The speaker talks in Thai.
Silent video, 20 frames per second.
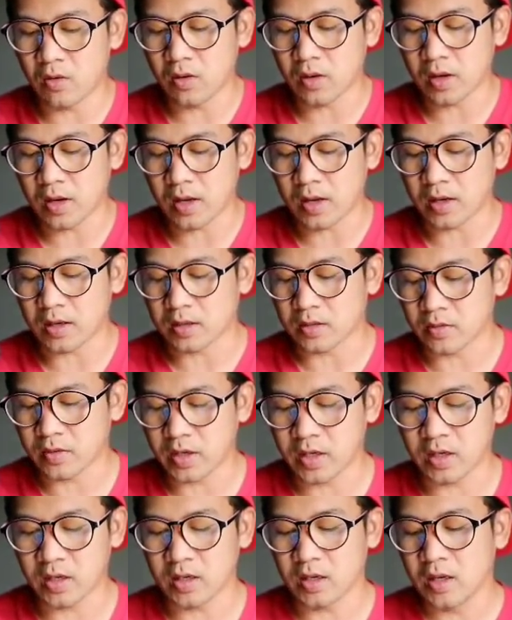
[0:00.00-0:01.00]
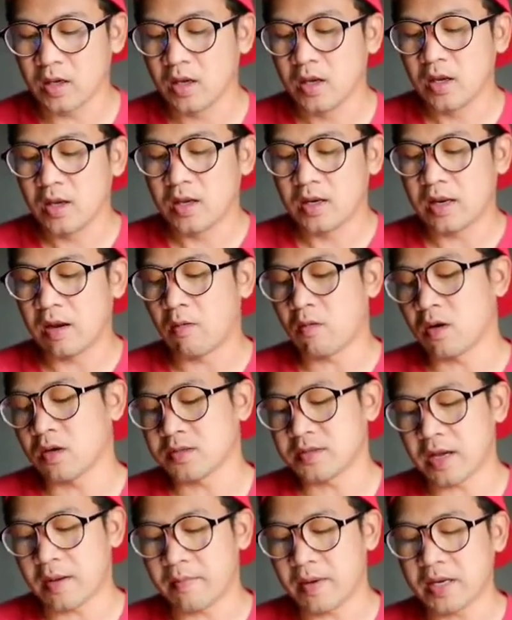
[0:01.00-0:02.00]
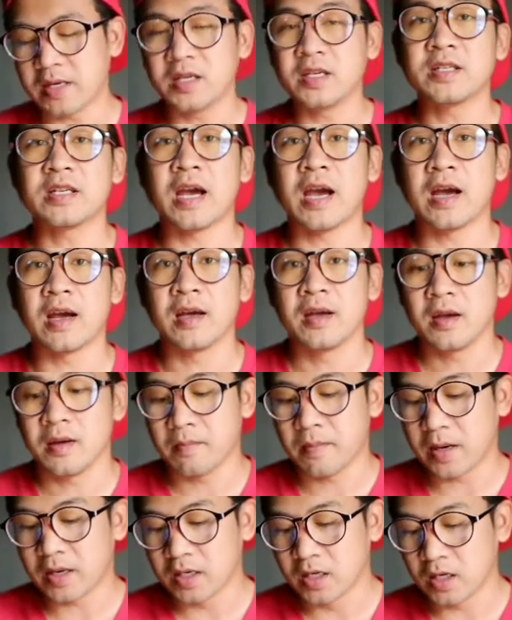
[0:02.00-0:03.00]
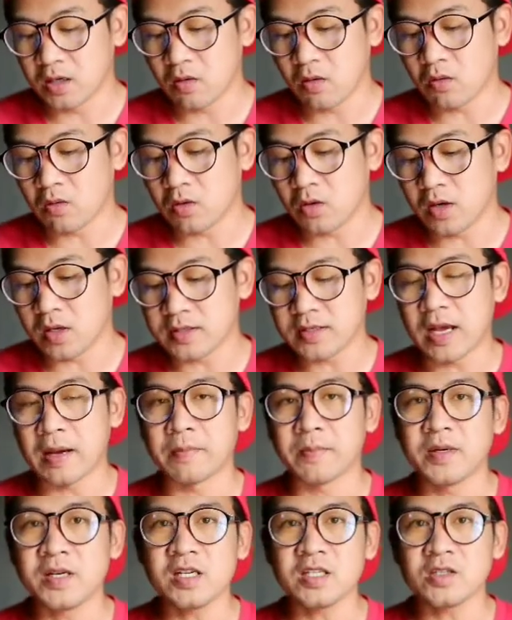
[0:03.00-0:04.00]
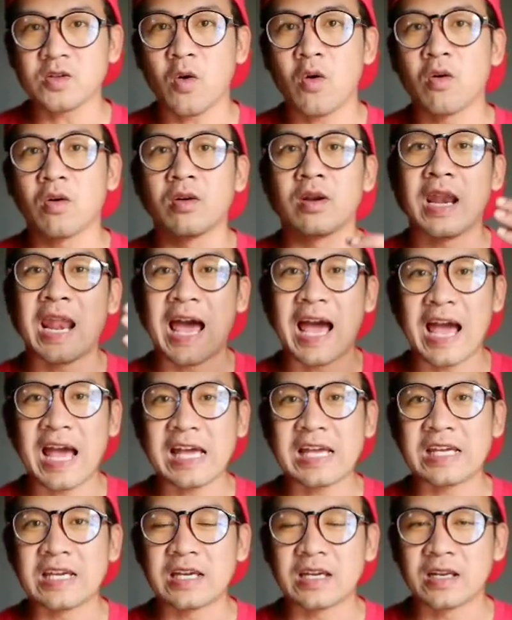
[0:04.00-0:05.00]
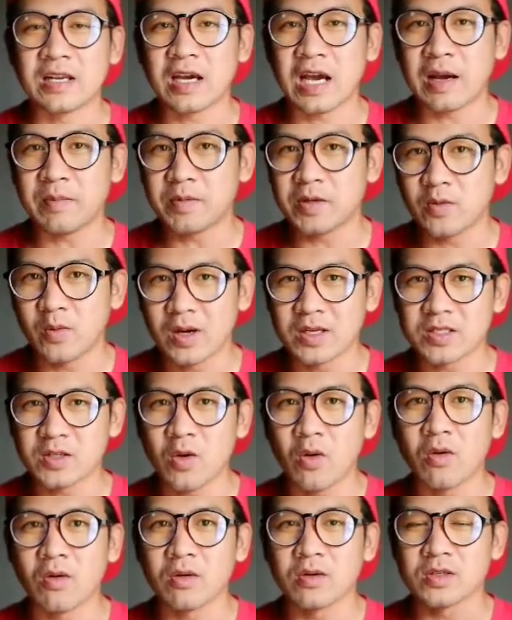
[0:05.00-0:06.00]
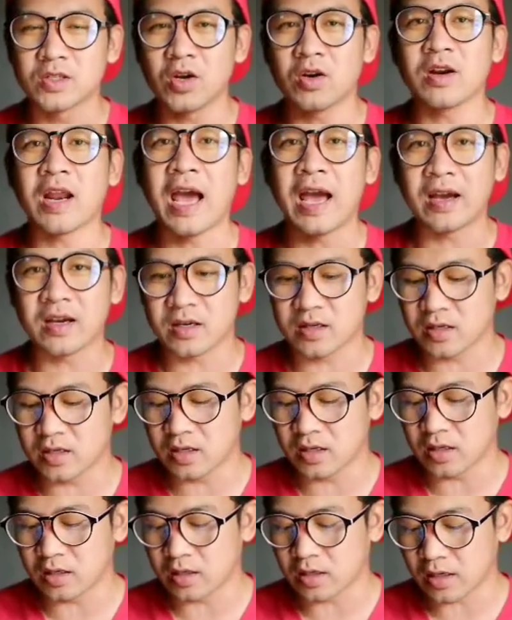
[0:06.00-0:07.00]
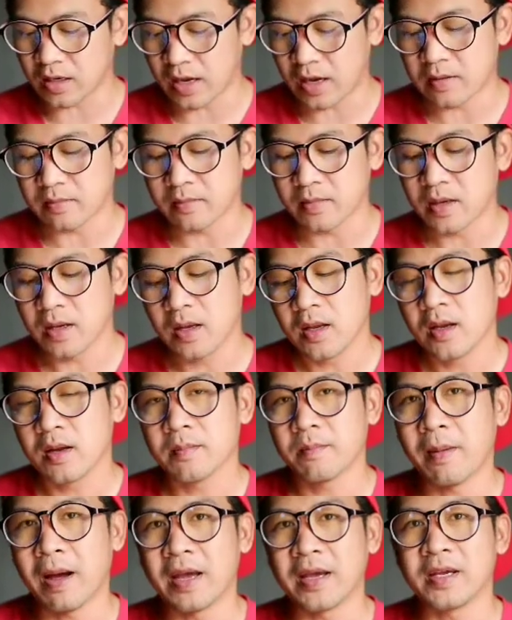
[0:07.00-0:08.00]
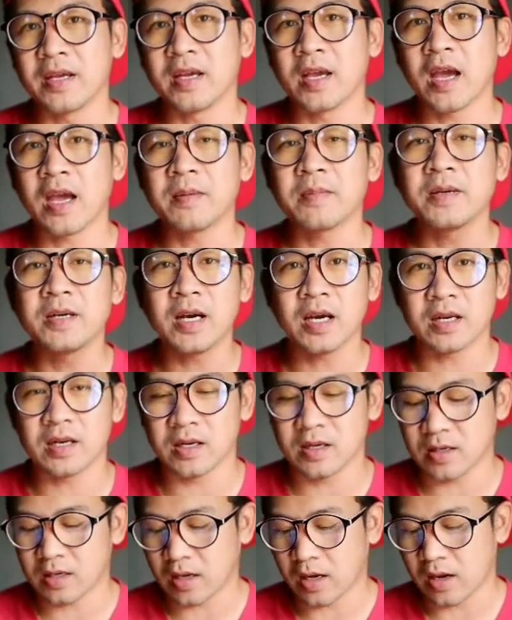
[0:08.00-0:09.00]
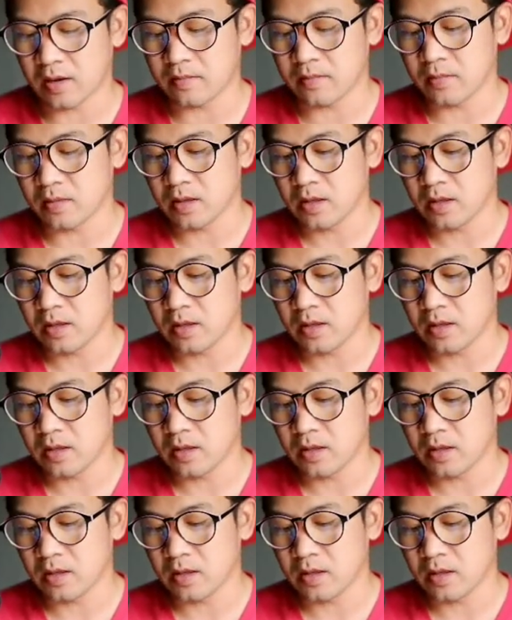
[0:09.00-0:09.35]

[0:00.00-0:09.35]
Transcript: code อ่ะตัวนี้เราก็สามารถที่จะบันทึกลงโทรศัพท์เพื่อส่งไลน์นะครับ หรือว่าส่งช่องทางอื่นๆนะครับ ไปให้เพื่อนนะครับ